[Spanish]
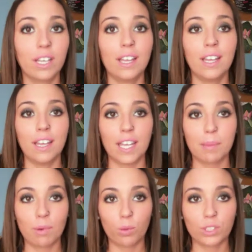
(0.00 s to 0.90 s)
eh, me
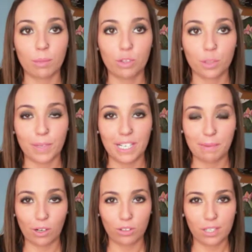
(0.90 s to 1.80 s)
gusta mucho para llevarlo
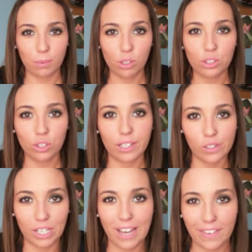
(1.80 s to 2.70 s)
en el bolso, creo que
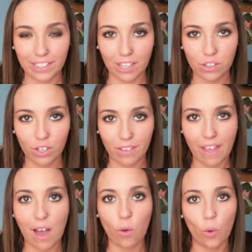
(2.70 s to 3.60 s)
la hidratación que da,
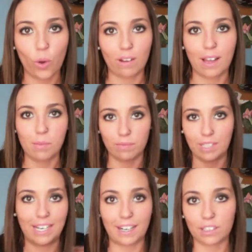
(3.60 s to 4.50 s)
o al, el
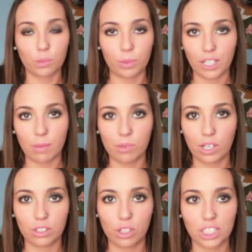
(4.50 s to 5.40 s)
rato, por ejemplo, que te
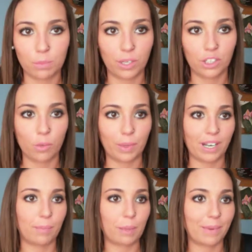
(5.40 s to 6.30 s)
lo estás poniendo para
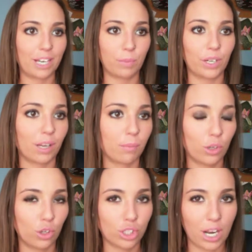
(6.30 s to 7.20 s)
preparar, por ejemplo,
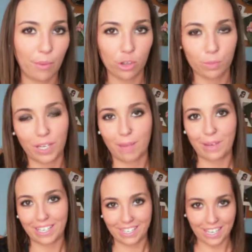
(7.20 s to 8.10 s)
los labios para
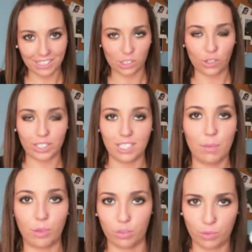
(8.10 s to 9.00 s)
maquillarte o lo que sea,
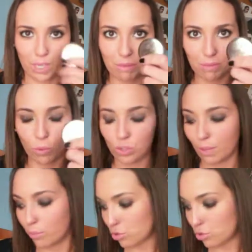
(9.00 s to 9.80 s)
bueno, pues a mí me gusta mucho.